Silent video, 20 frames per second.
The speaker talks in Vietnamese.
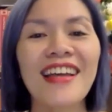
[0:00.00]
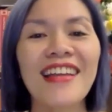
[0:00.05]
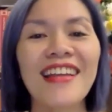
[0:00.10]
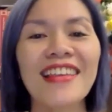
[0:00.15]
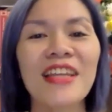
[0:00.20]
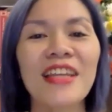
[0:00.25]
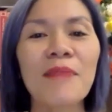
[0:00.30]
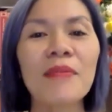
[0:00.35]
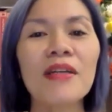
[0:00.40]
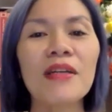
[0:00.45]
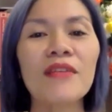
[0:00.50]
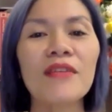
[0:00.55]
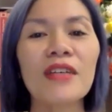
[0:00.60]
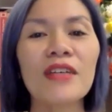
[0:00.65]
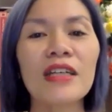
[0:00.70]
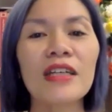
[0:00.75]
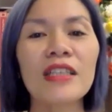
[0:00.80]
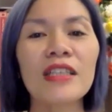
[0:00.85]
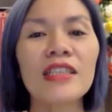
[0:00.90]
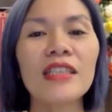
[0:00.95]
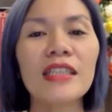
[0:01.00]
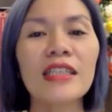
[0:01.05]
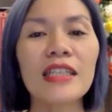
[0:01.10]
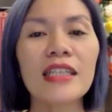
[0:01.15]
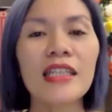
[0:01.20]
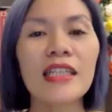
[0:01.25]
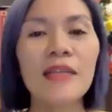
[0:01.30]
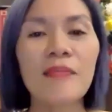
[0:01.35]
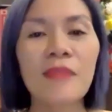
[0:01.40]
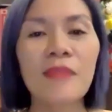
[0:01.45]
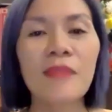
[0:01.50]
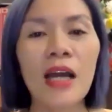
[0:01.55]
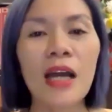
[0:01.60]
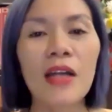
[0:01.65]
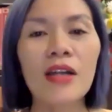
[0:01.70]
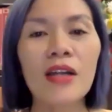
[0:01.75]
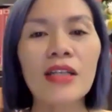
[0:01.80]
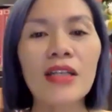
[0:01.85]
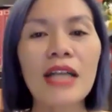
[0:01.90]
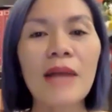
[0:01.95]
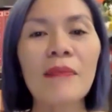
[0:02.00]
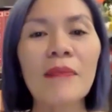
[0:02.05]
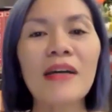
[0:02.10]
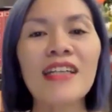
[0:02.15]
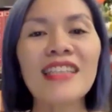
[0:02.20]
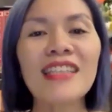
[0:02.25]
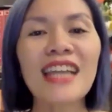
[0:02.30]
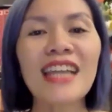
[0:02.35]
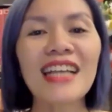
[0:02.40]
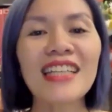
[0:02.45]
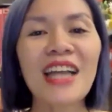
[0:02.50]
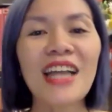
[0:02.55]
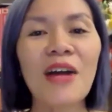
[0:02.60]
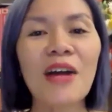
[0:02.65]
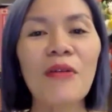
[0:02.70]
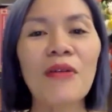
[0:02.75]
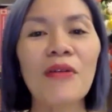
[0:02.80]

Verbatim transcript: Tìm được việc như ý. Rồi cảm ơn cha giàu,